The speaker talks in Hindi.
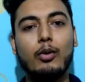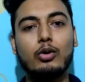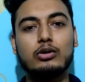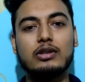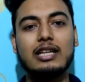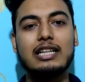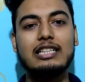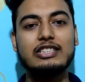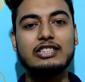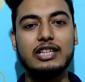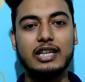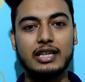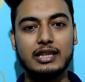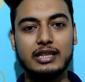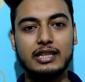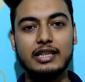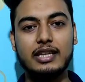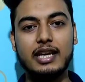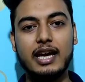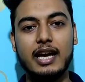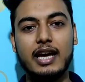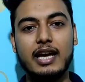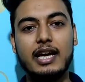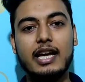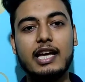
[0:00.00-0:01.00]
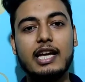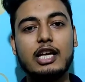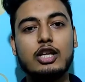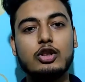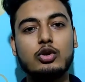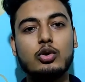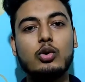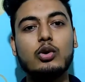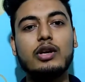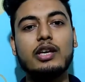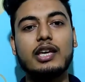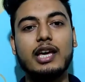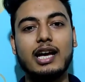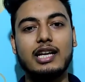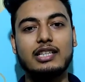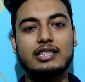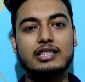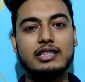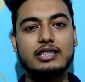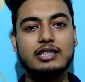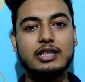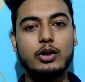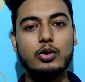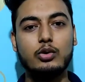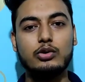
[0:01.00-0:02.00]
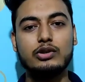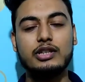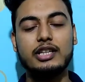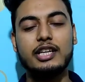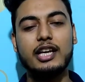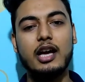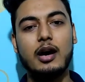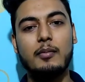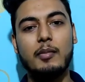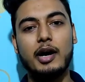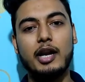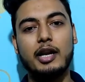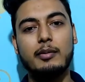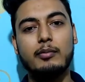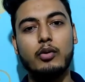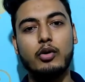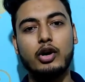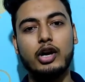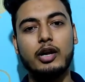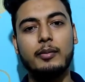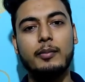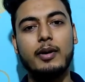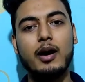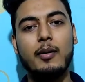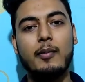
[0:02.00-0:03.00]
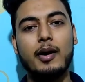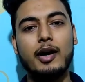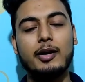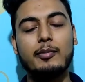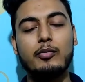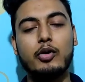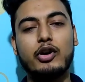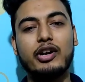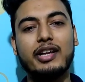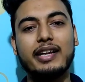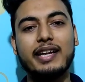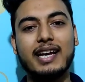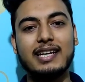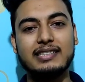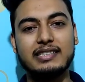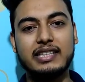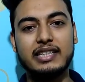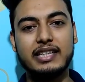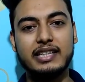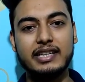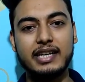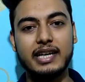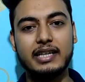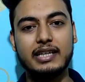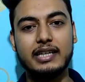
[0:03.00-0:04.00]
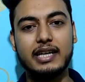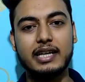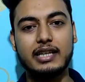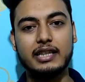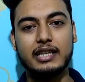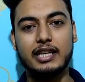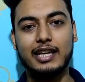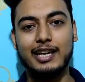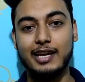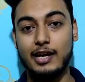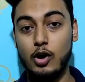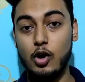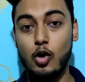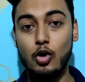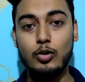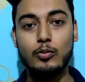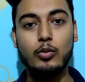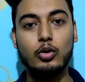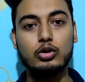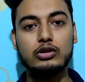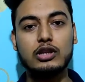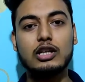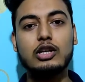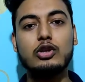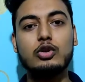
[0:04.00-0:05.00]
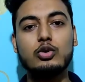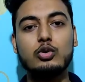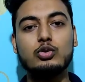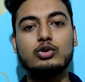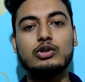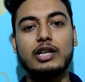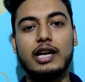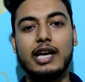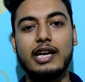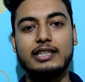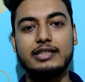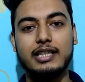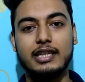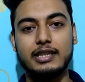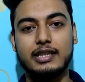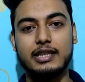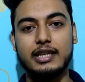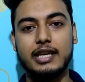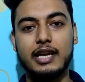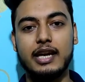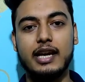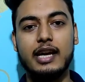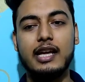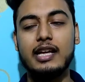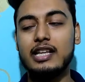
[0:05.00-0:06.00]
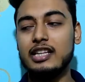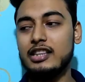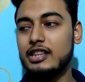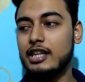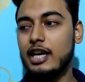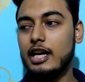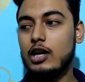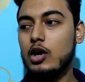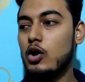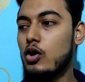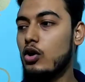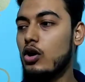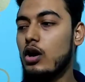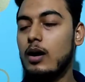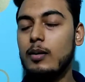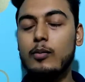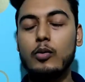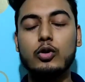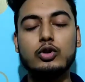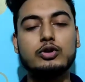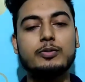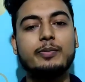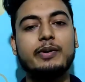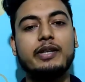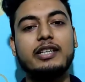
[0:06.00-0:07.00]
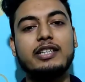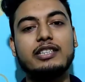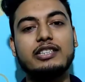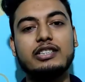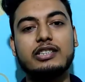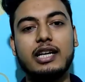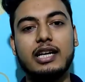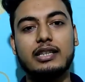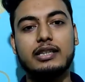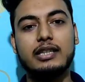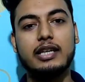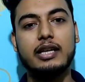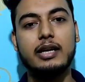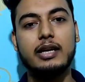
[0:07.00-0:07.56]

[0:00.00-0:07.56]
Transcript: बोतल चढ़ती है तो क्या चीज़ें होती हैं हमारी बॉडी में हमारी बॉडी कैसे रिएक्ट करती है और बोतल क्यों चढ़ाई जाती है देखा होगा हम हॉस्पिटल जाते